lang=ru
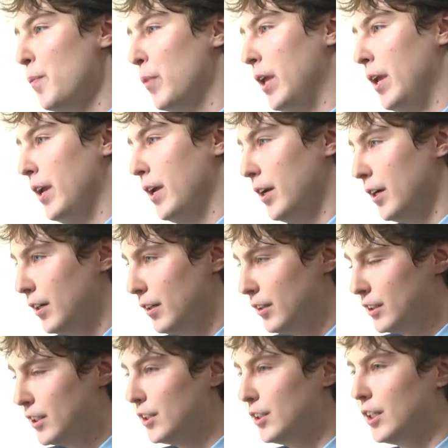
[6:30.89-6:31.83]
и,
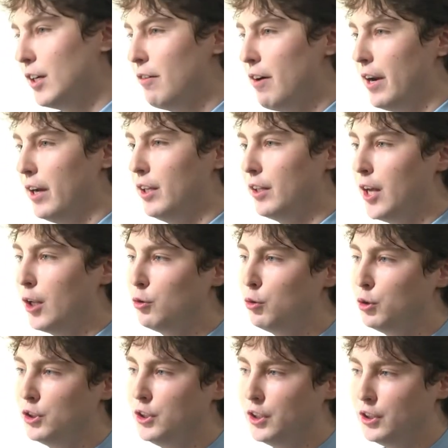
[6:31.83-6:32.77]
кстати говоря, ни на
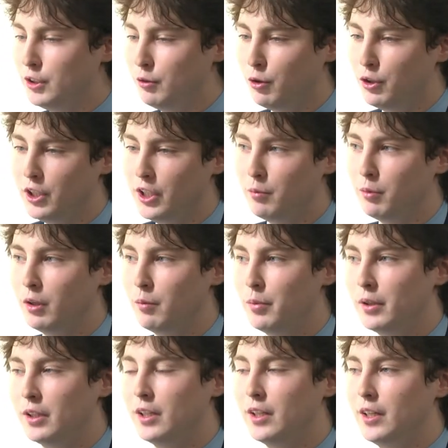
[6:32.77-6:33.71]
одну из них сегодня не была
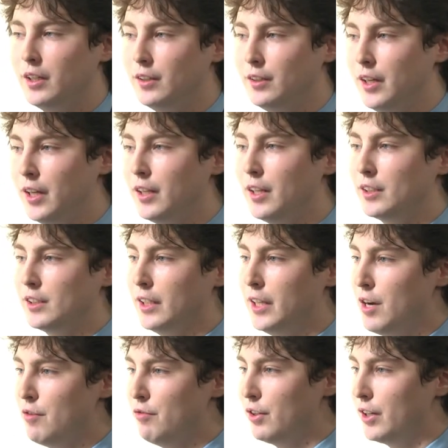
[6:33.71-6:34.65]
подана ни одна
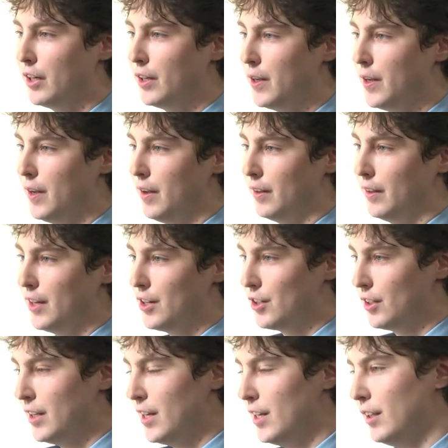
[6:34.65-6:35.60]
заявка,
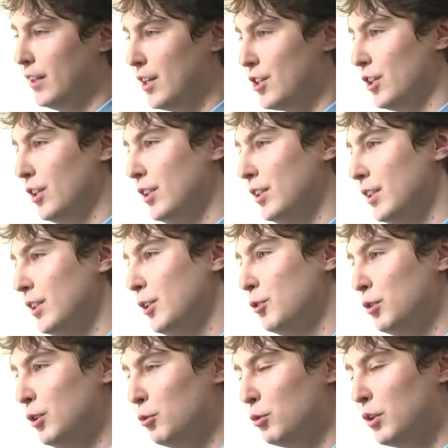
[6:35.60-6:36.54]
даже, да, даже не,
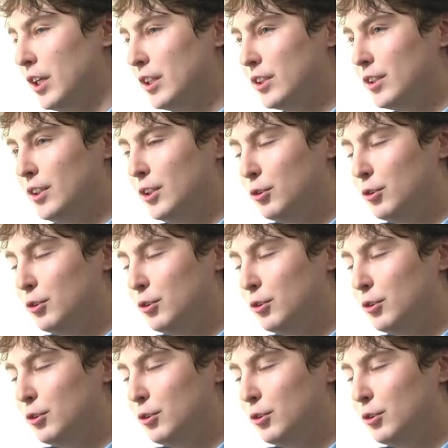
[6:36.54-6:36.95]
не, удос, не,